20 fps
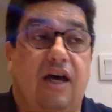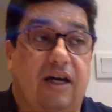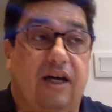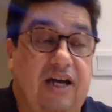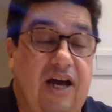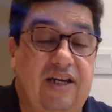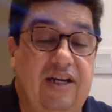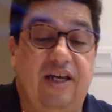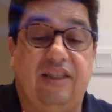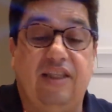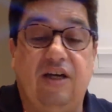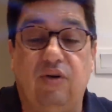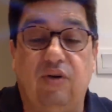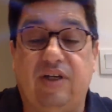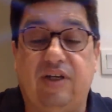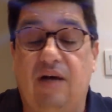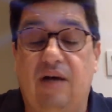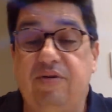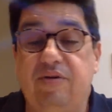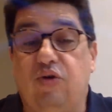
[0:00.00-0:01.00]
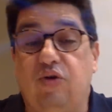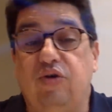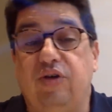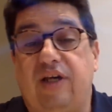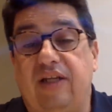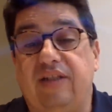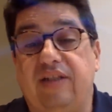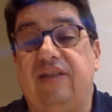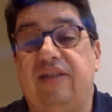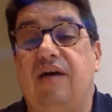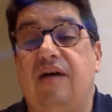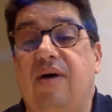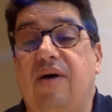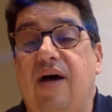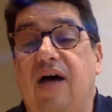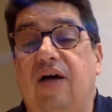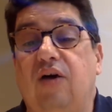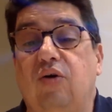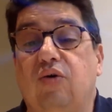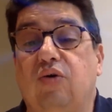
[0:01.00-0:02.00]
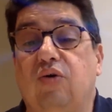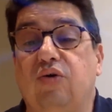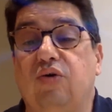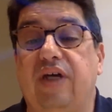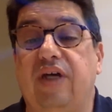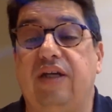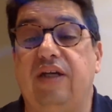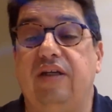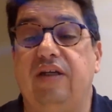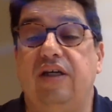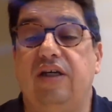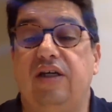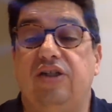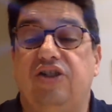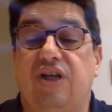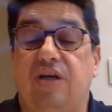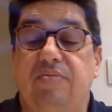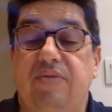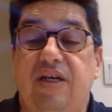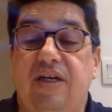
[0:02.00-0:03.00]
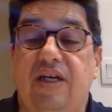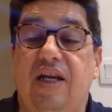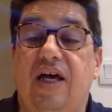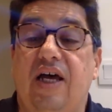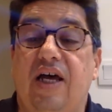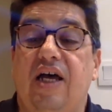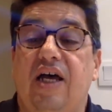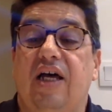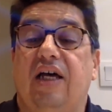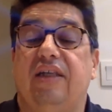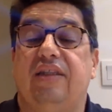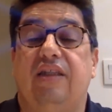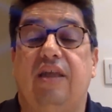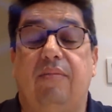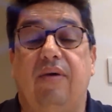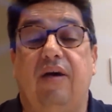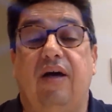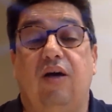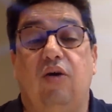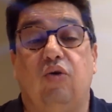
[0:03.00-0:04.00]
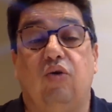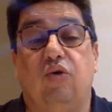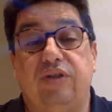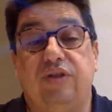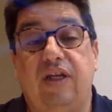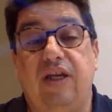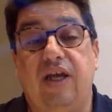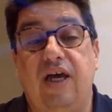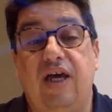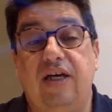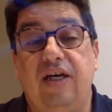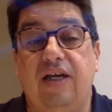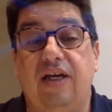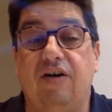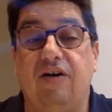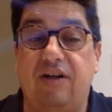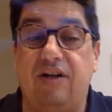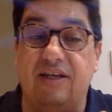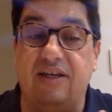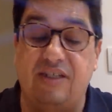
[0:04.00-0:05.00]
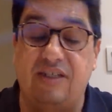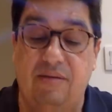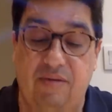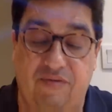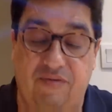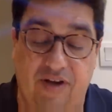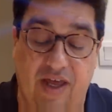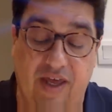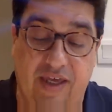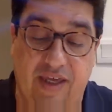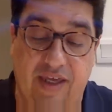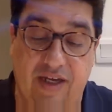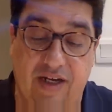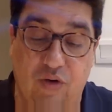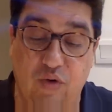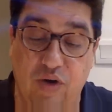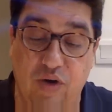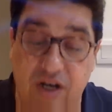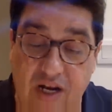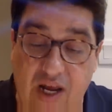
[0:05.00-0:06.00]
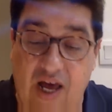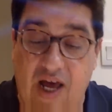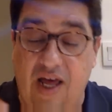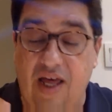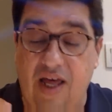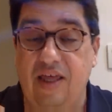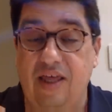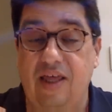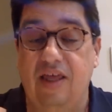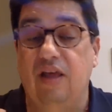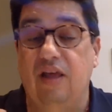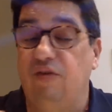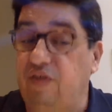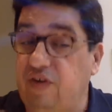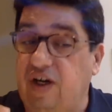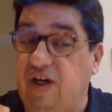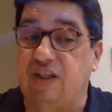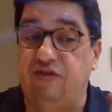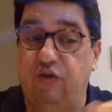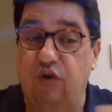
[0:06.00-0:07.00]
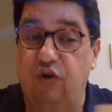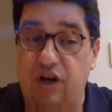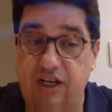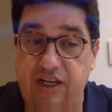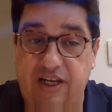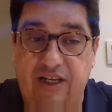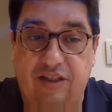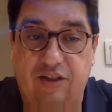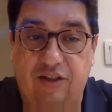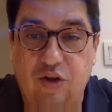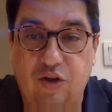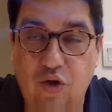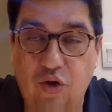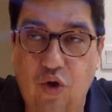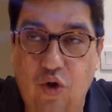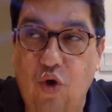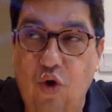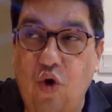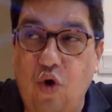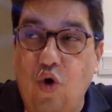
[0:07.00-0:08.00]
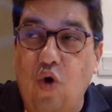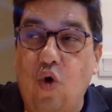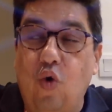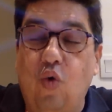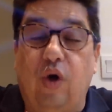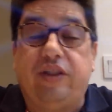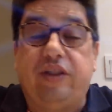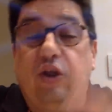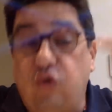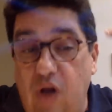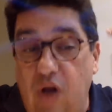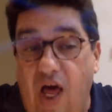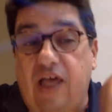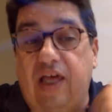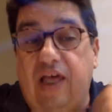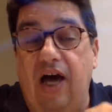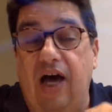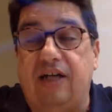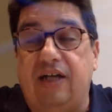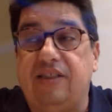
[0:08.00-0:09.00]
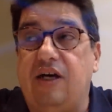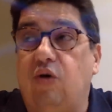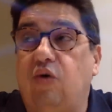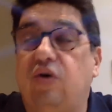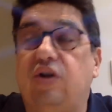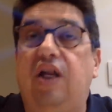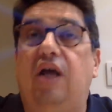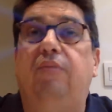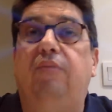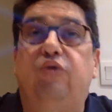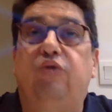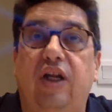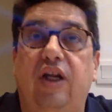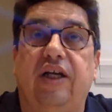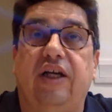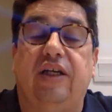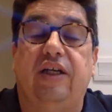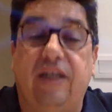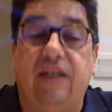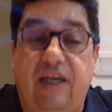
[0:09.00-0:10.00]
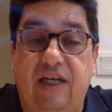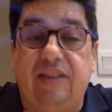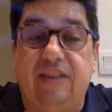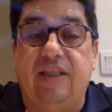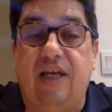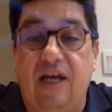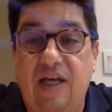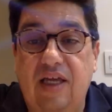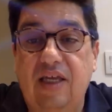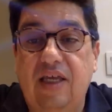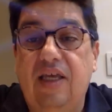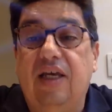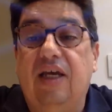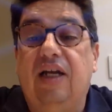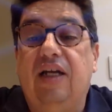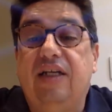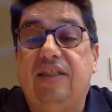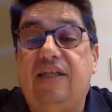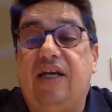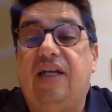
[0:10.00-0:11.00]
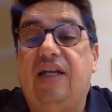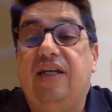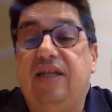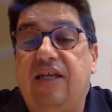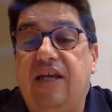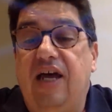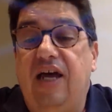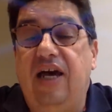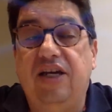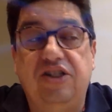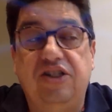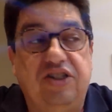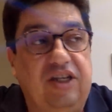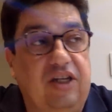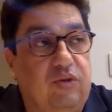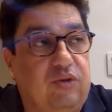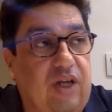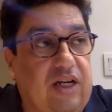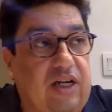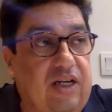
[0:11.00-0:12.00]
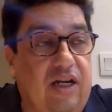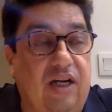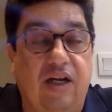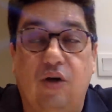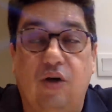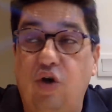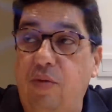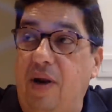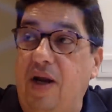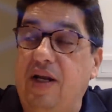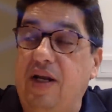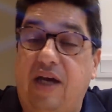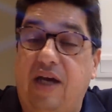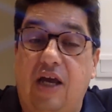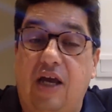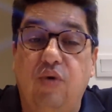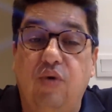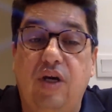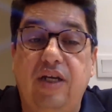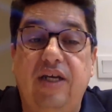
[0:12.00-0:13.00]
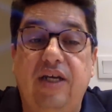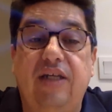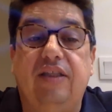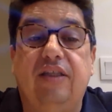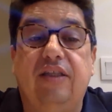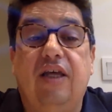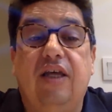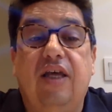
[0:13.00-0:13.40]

كندا والكاميرون قدما عروضا جميله قدما عروضا هائله وانهزما في الاخير وهنا فكرت في وليد وعطيته الحق اكثر وقلت الحمد لله كانت نقيطه اللي تخلينا عايشين تخلينا نروح بحال اللي قال وليد